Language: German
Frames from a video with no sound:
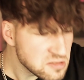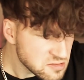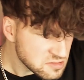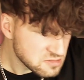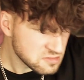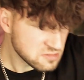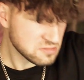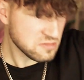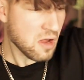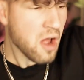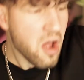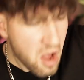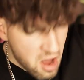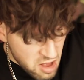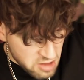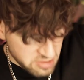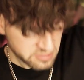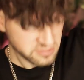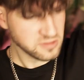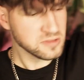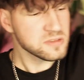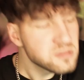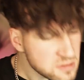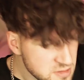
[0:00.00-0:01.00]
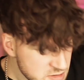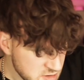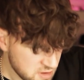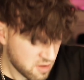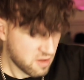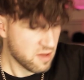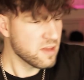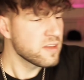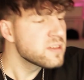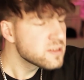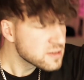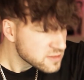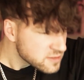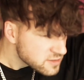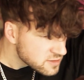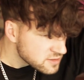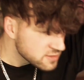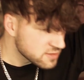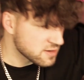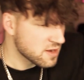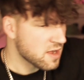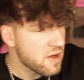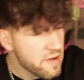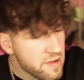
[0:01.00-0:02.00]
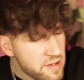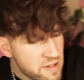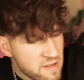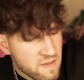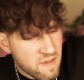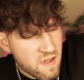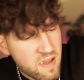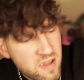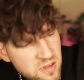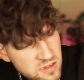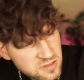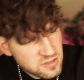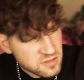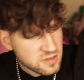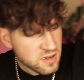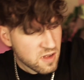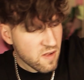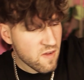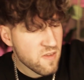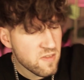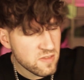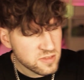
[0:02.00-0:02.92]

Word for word: just want you to be my doctor. We gotta get a crack and